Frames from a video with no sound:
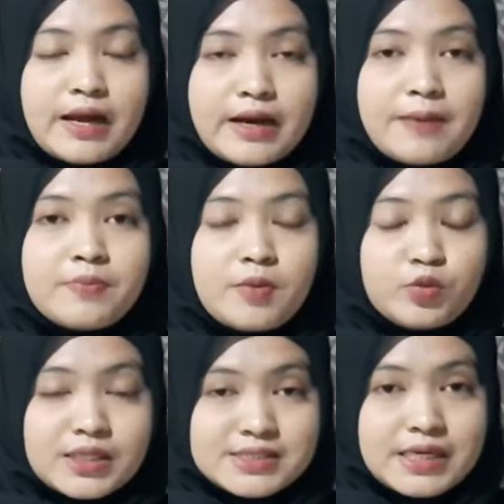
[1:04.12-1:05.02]
terhadap
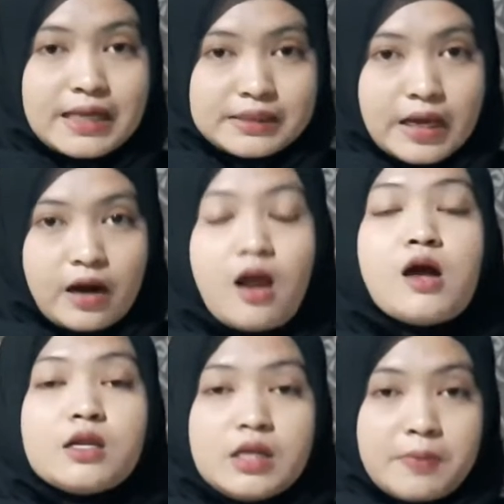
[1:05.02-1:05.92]
reputasi Qatar
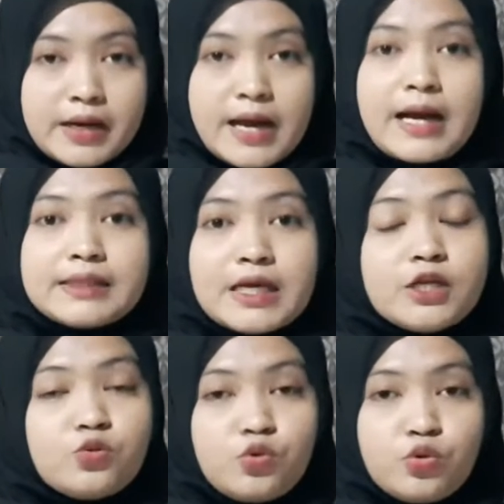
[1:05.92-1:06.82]
di mana Qatar
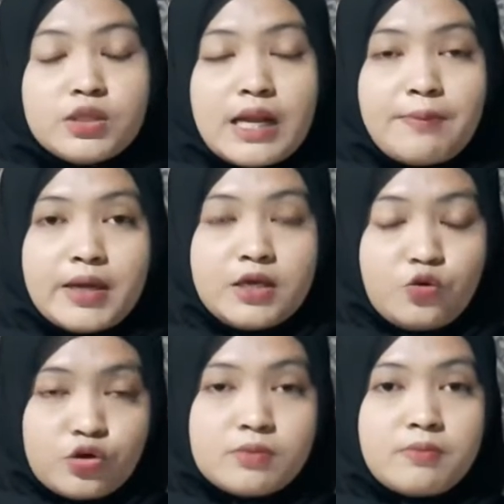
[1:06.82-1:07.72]
dituduh telah
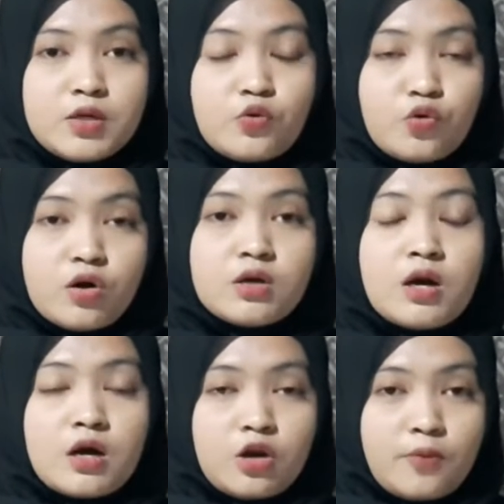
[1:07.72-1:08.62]
mengikut
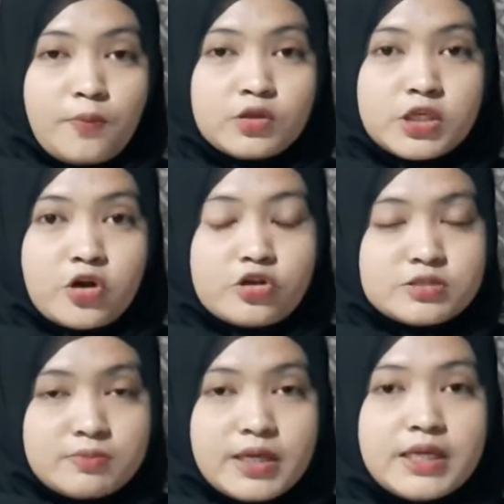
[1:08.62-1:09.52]
mendukung kelompok
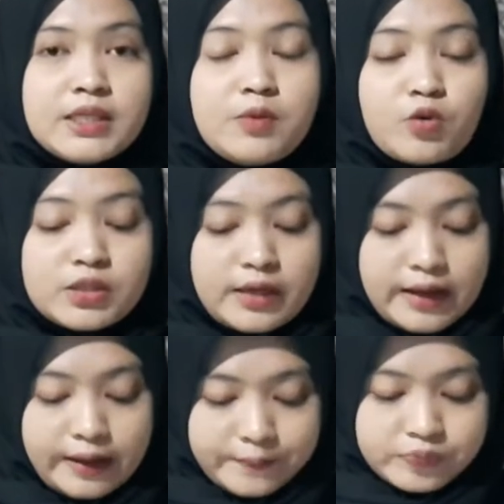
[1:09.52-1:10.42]
terorisme di Timur
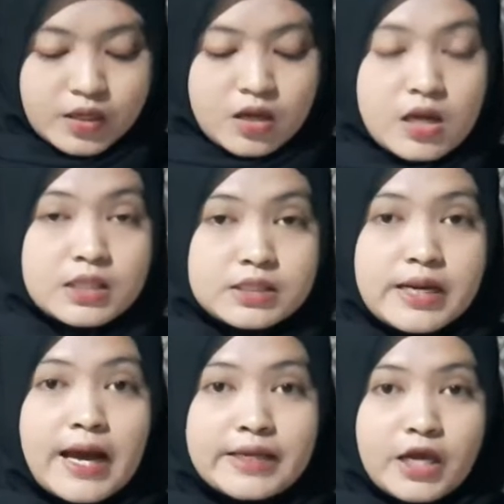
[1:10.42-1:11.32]
Tengah.
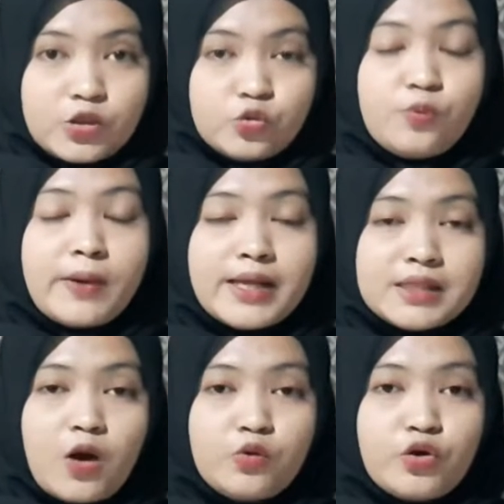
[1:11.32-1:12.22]
Tidak hanya itu,
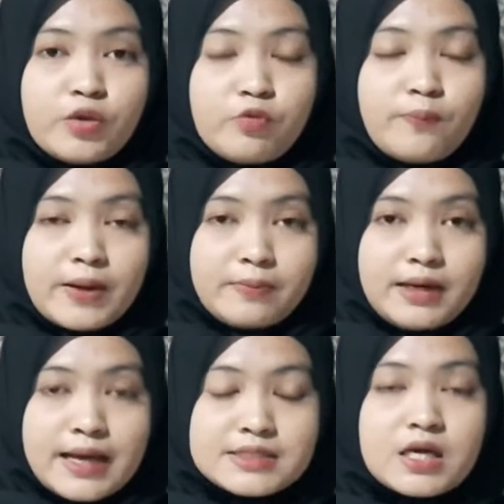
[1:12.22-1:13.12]
pada tahun
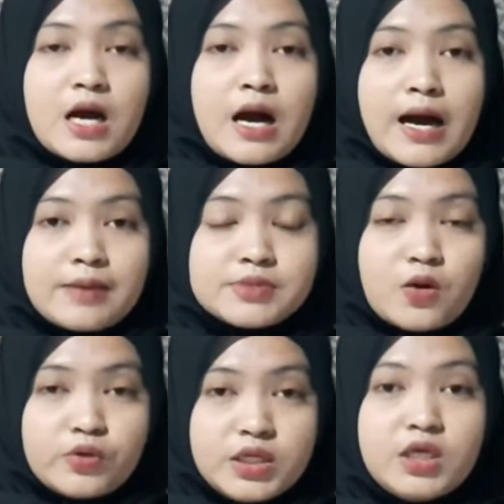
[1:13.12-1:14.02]
2014, Arab
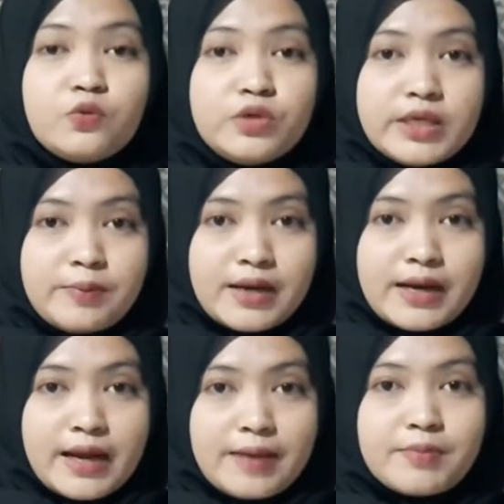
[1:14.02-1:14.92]
Saudi, Uni
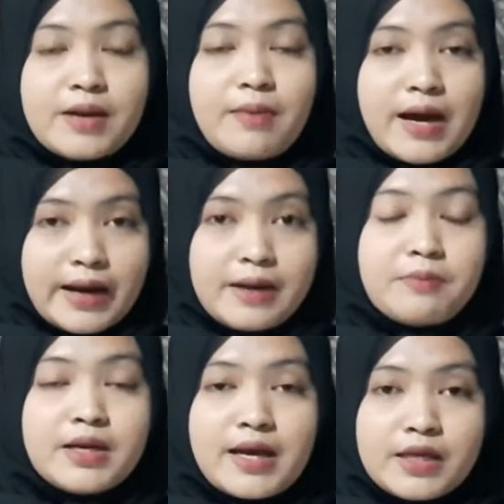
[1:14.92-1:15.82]
Emirat Arab, dan
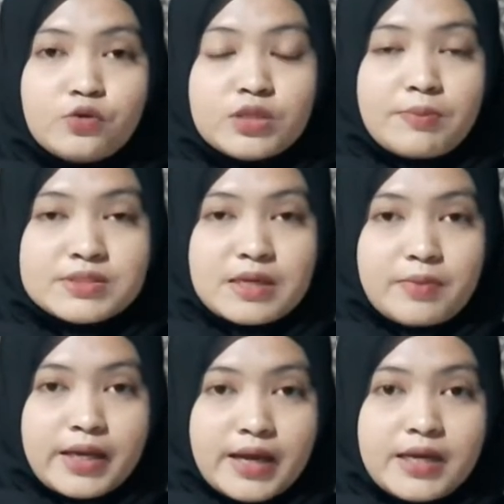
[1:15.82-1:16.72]
Bahrain menarik duta
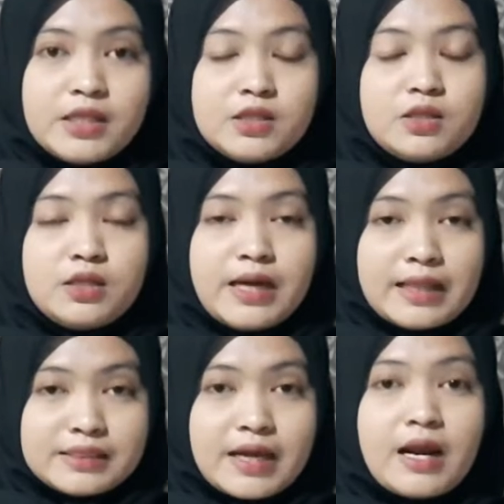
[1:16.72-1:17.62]
besar mereka di, di
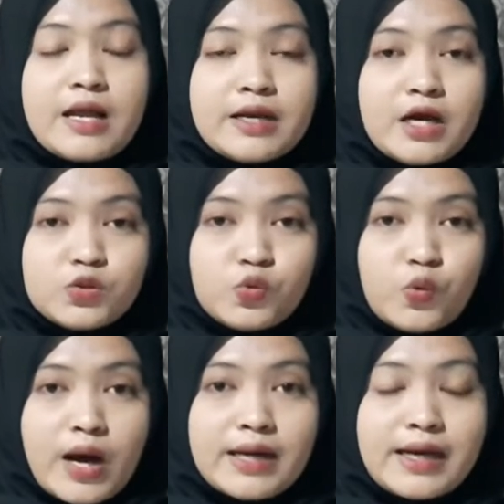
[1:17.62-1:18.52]
Qatar dengan
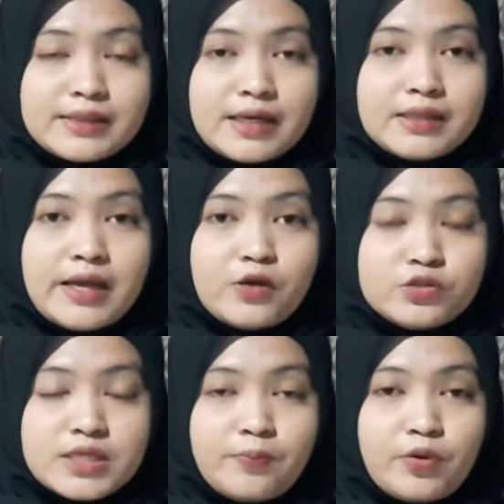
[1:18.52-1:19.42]
tuduhan Qatar telah
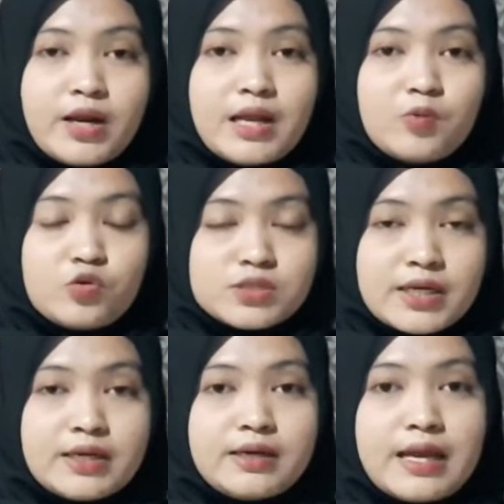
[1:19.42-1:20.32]
ikut campur dalam
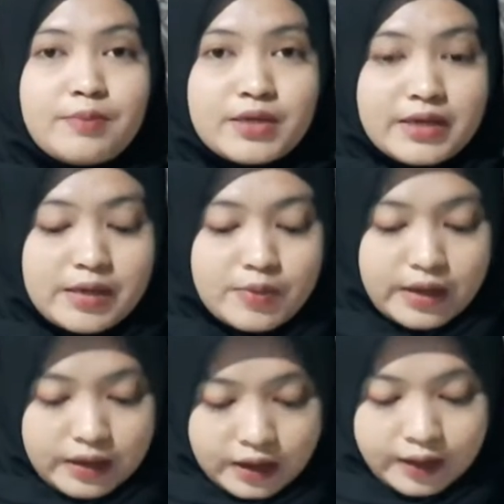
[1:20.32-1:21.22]
urusan dalam negeri
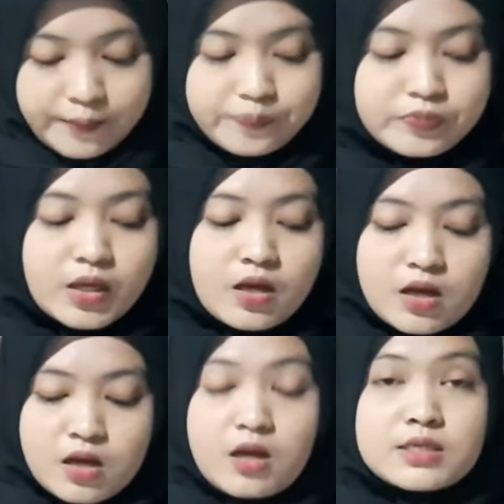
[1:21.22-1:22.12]
mereka.
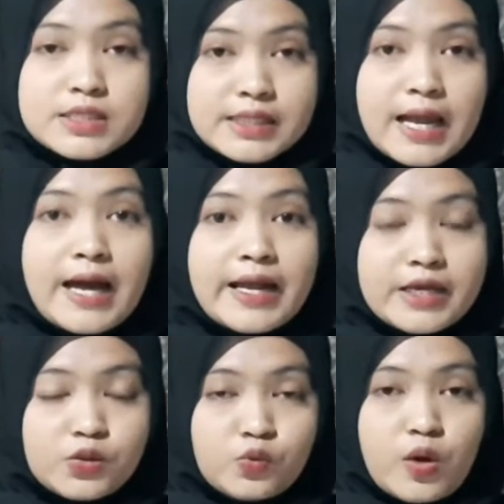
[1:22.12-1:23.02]
Setelah
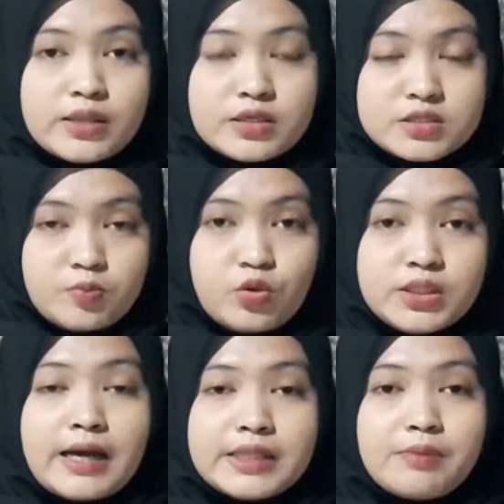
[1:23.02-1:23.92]
adanya tuduhan
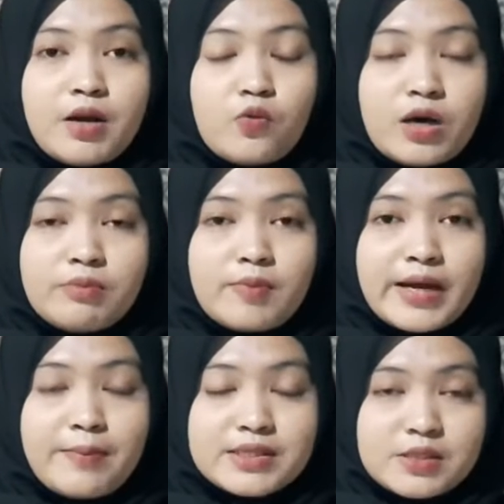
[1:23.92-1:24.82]
tersebut, Qatar melakukan
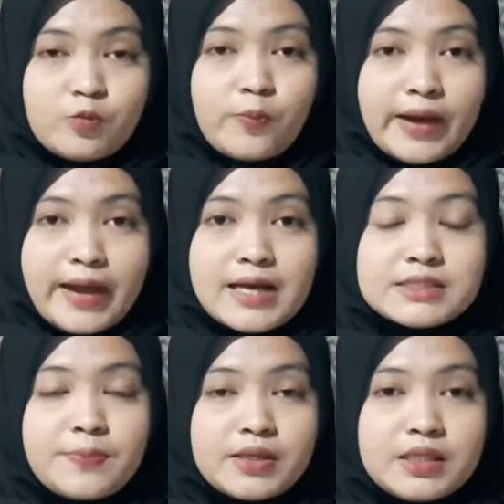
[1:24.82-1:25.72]
berbagai macam upaya
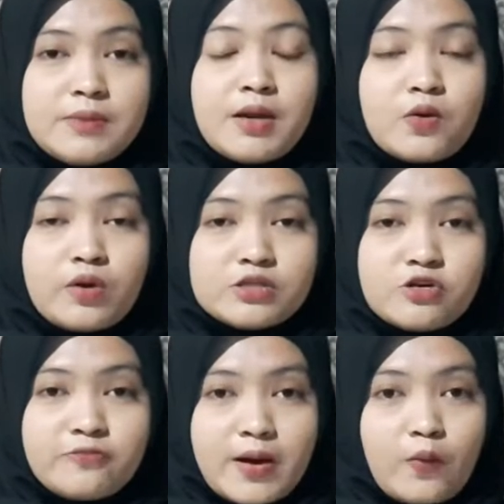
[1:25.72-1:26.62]
seperti melakukan
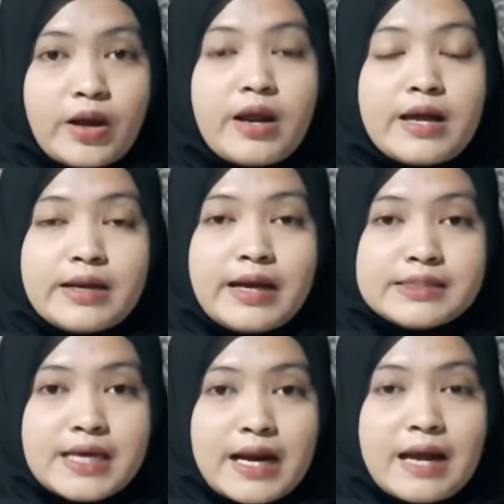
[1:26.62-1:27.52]
soft power
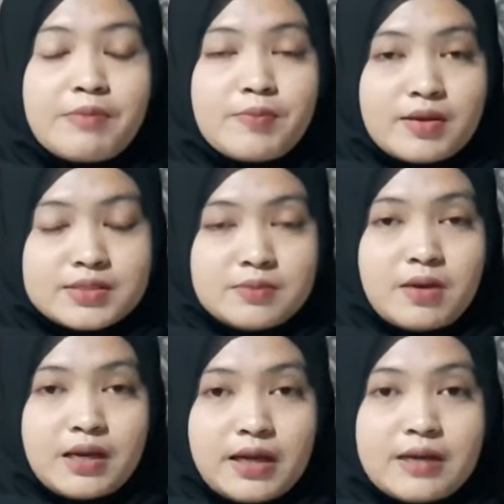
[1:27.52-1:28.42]
dengan cara
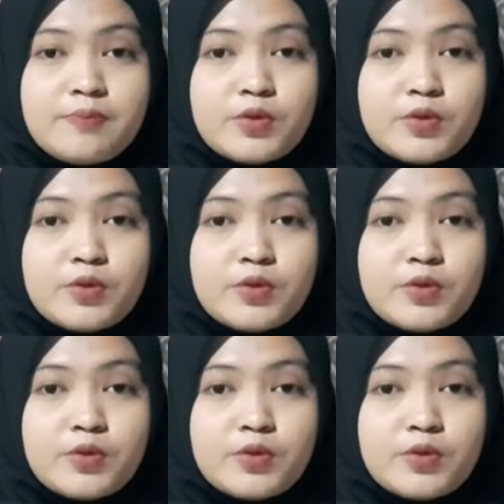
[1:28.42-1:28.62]
memaksimalkan